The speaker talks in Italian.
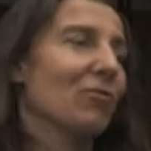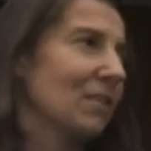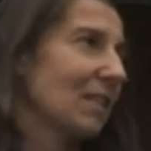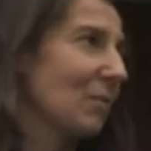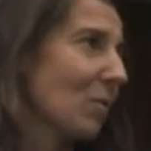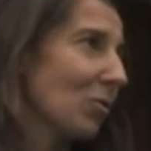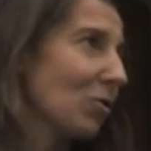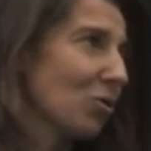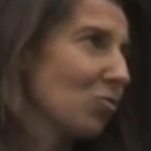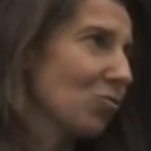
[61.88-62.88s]
fossi stata
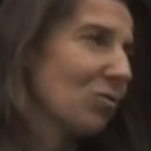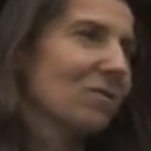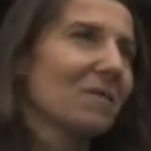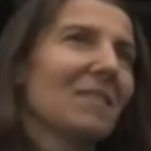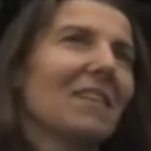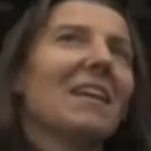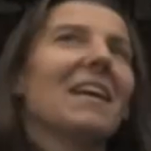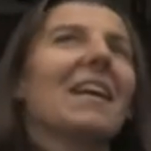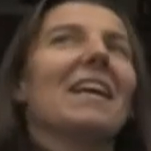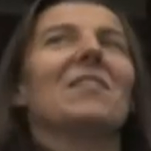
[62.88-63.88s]
promossa a giugno.
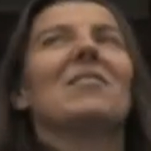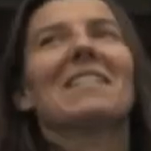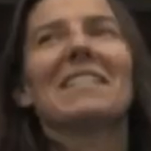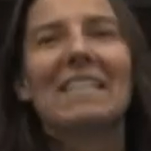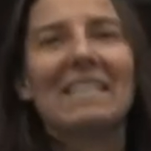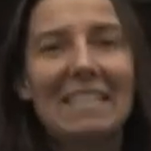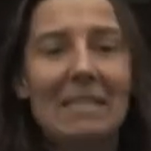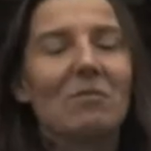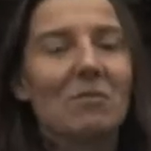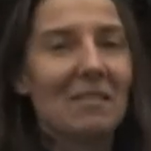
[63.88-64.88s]
E allora zitta
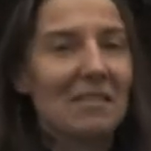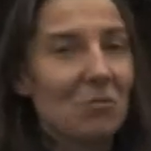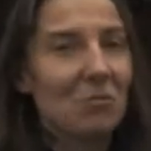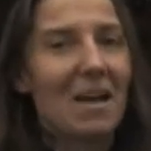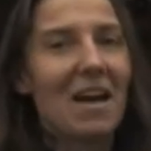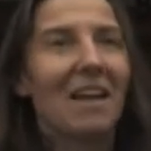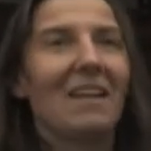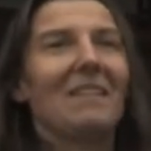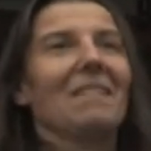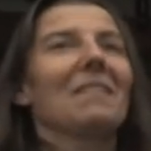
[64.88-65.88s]
zitta mi sono messa a studiare,